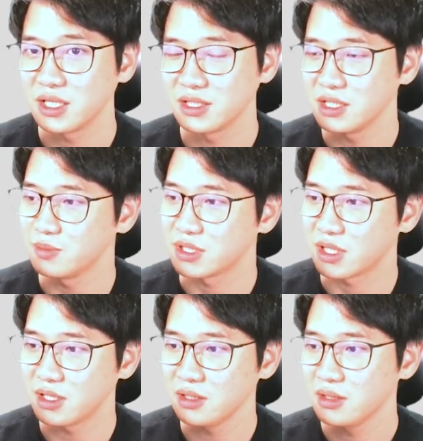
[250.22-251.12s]
간단히
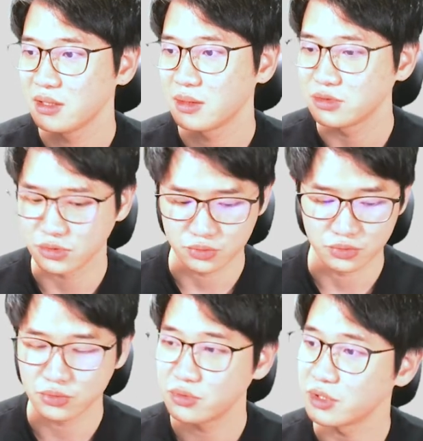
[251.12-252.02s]
밑에 이런
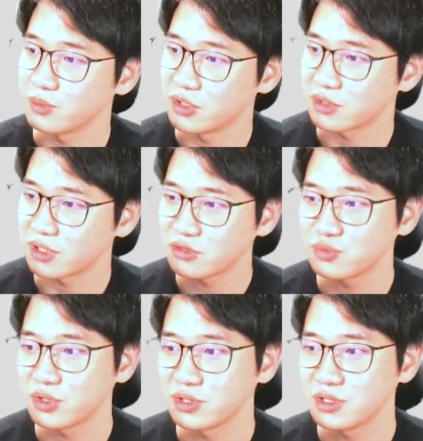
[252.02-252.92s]
식으로 입력을
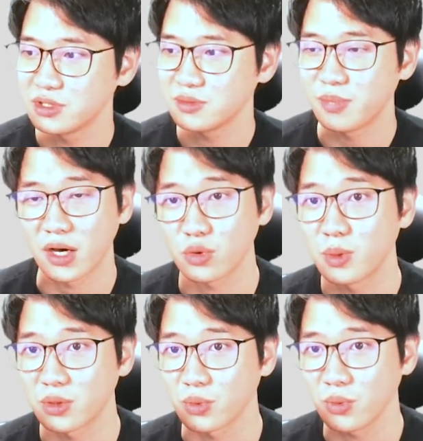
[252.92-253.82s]
해주면은
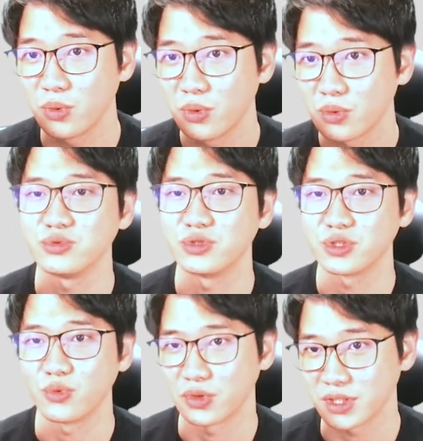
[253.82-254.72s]
바로바로 바로
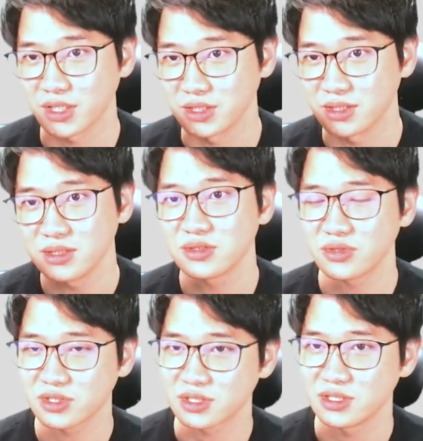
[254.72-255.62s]
여러분들이 원하는
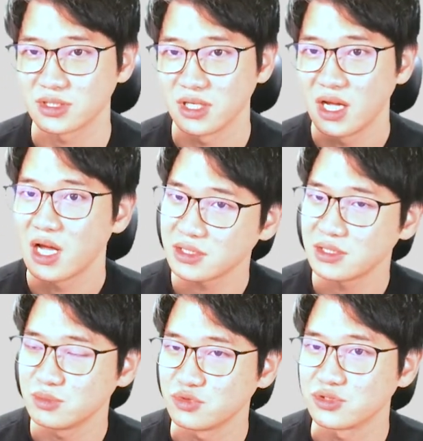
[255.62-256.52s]
서식을
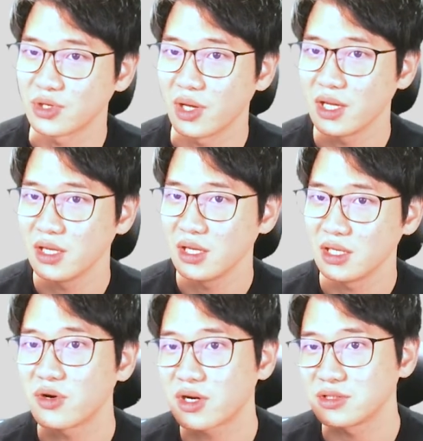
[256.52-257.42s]
한글 문서에
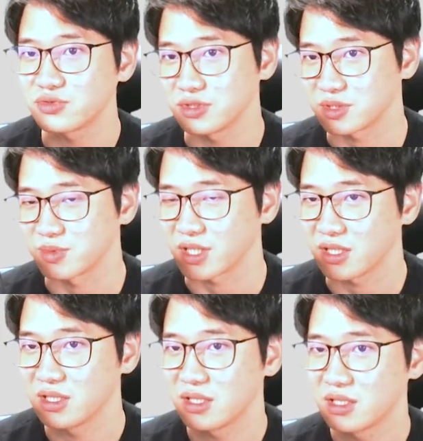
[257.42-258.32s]
입력할 수
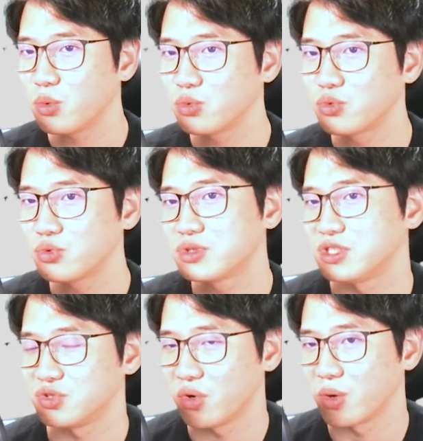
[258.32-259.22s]
있습니다 상용고로
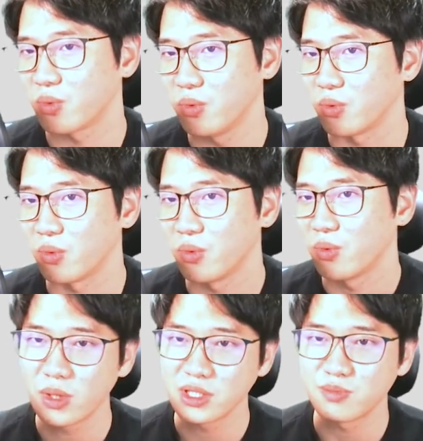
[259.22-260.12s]
지정하고
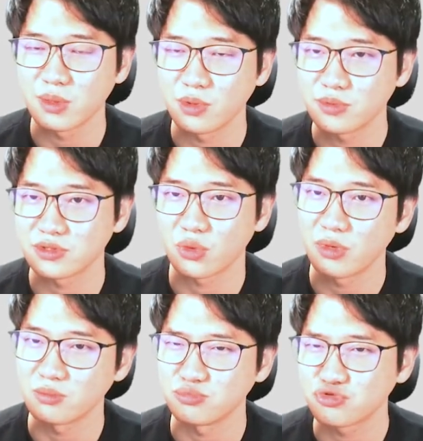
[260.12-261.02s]
활용하는 방법은
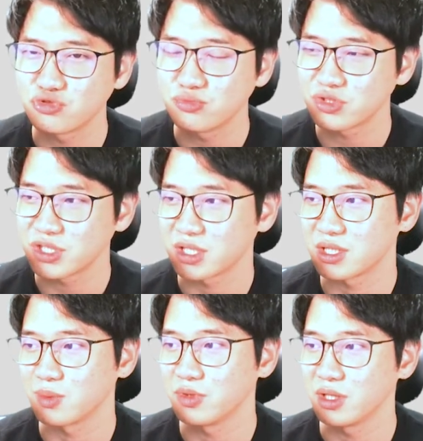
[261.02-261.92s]
정말
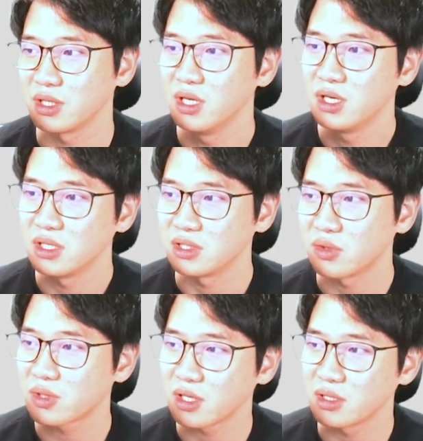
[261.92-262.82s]
무궁무진하기 때문에
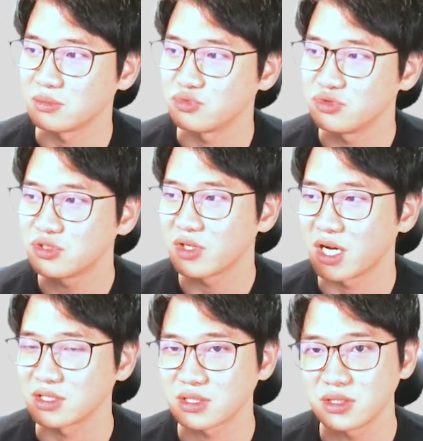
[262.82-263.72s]
이렇게 문서
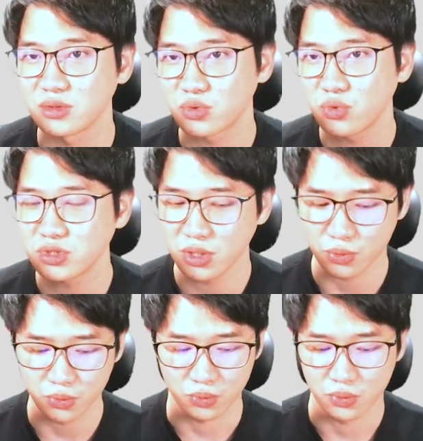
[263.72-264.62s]
양식을
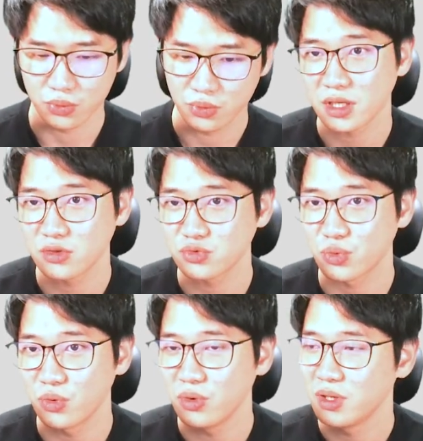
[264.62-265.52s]
통째로
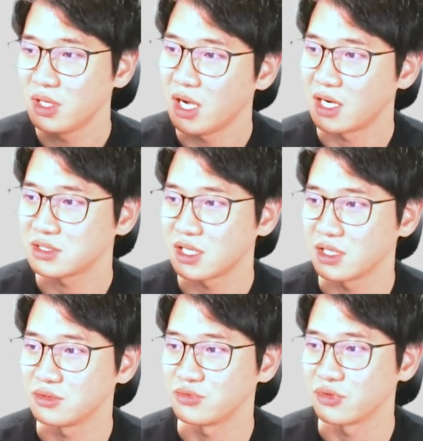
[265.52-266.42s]
선택해주고
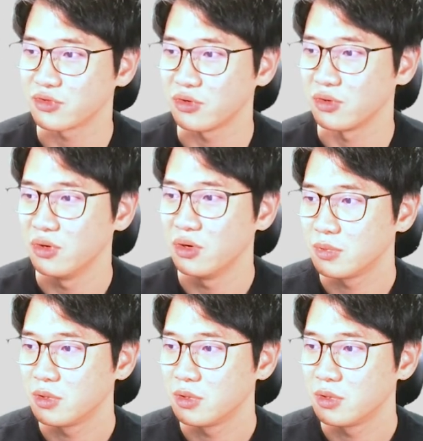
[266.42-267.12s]
Alt-I를 눌러서